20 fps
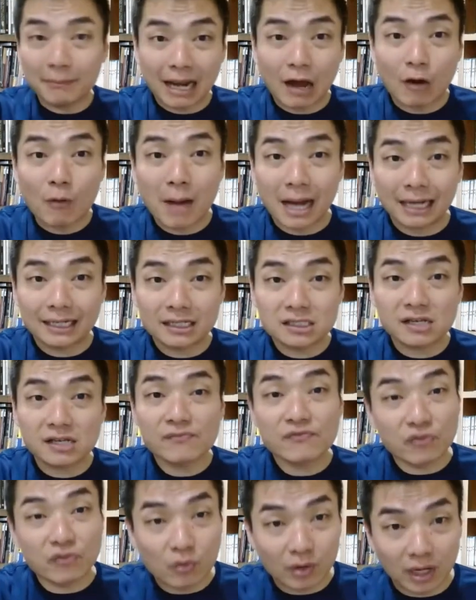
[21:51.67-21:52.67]
老马的
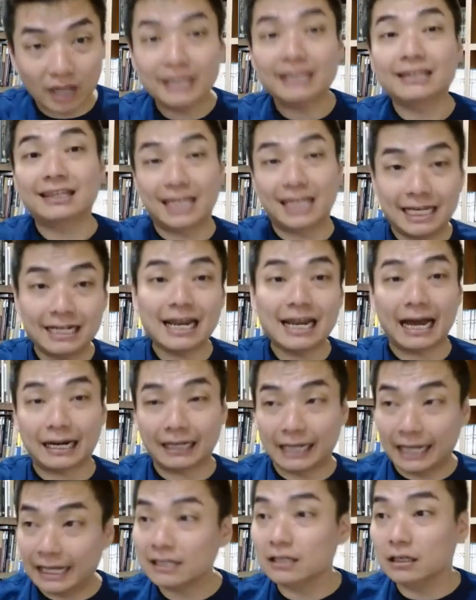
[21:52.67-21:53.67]
政府可以停
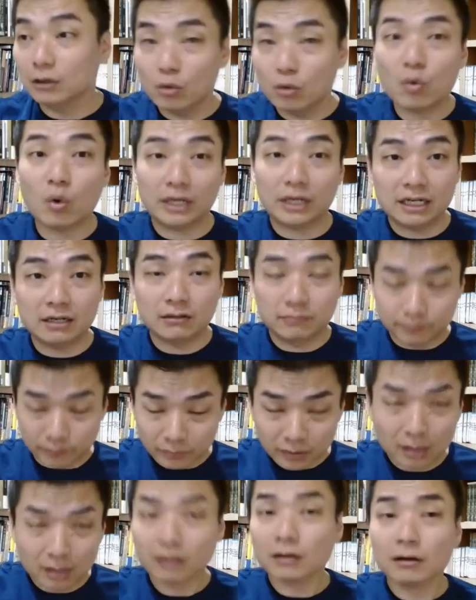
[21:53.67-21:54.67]
两年，如果你
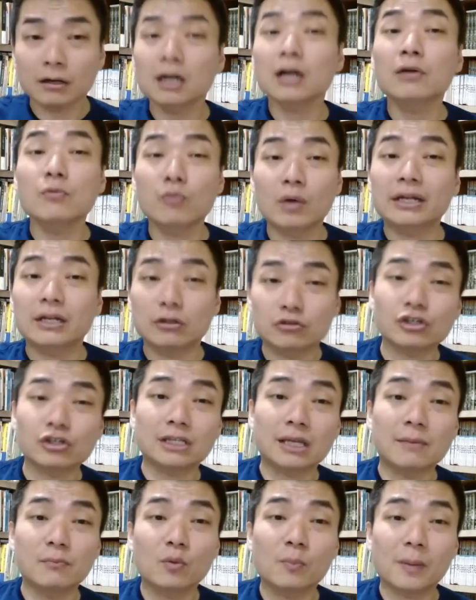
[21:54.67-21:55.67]
认为你
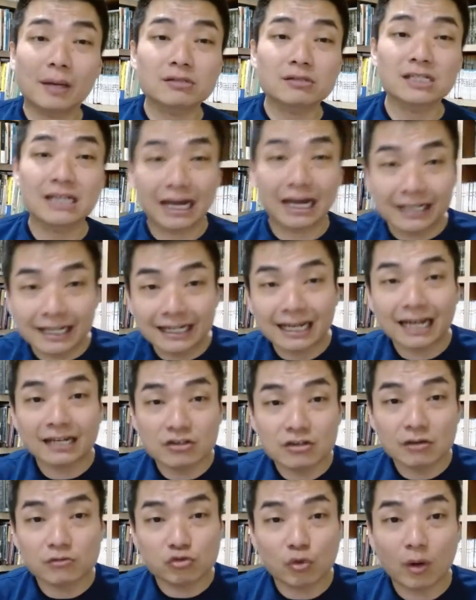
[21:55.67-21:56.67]
最低目标是两年，那
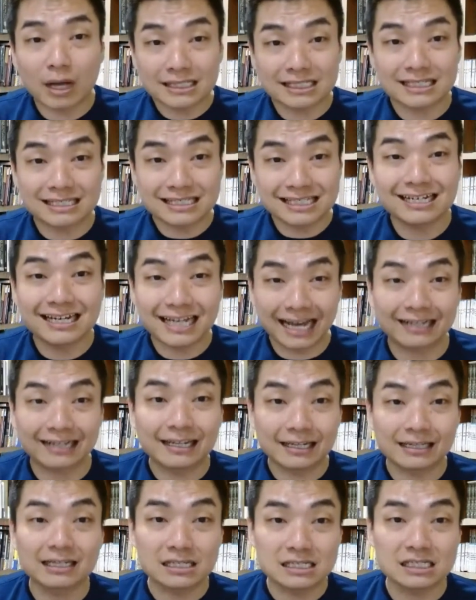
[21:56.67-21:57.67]
你就抓紧这
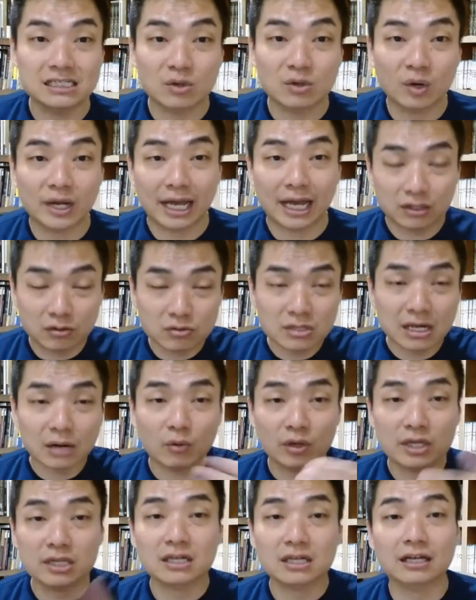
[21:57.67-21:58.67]
两年的机会啊。就
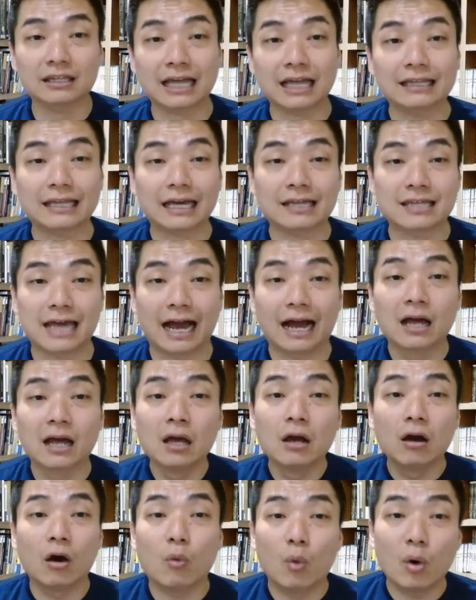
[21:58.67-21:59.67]
像我一直跟大家讲，
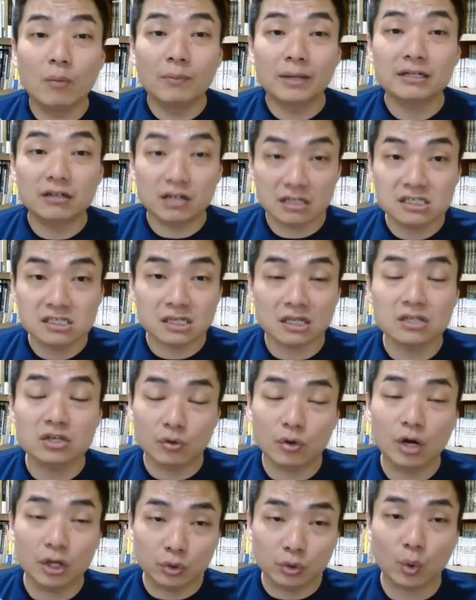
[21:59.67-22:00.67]
我们人生
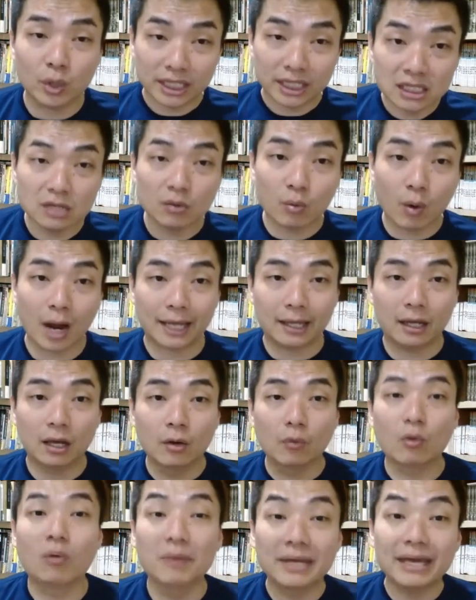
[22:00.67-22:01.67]
有很多意外，
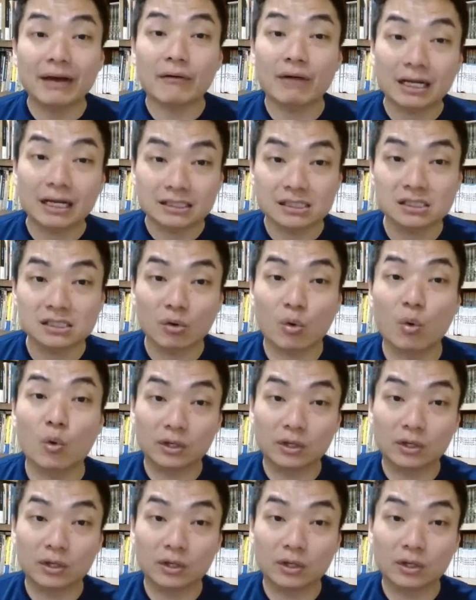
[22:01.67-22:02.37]
我们要让自己